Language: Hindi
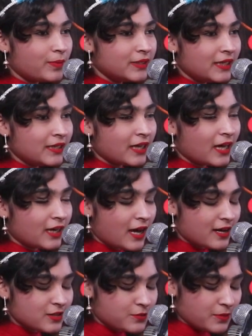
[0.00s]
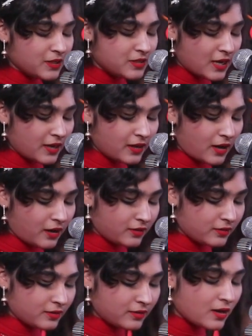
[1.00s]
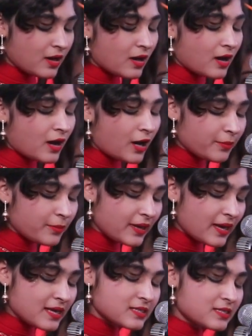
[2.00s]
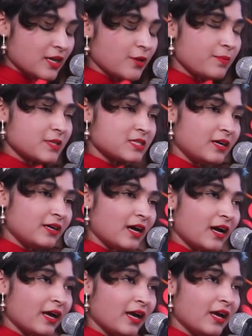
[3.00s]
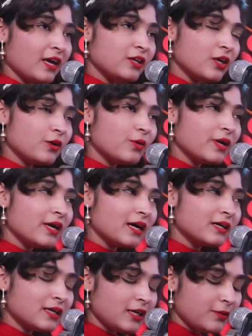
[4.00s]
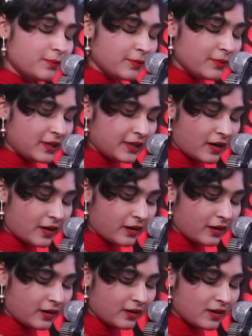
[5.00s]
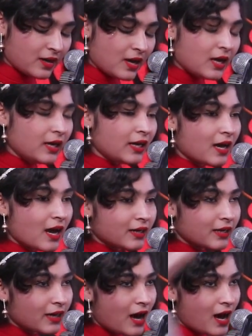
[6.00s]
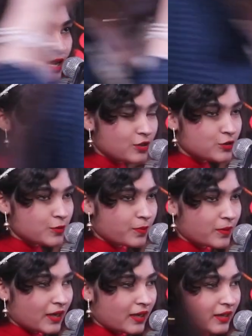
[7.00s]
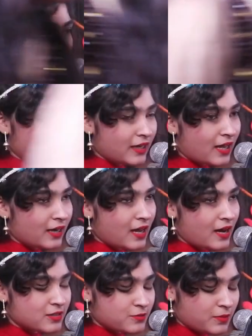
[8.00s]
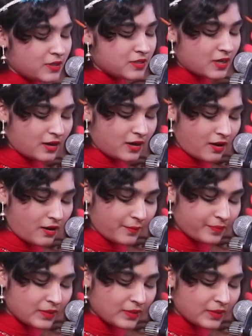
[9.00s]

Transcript: बदलना लाजमी ठहरा हमें ऐसे बिछड़ना है कि गोया कल भी मिलना है लगाकर हाज़री चुपके निकलना लाजमी ठहरा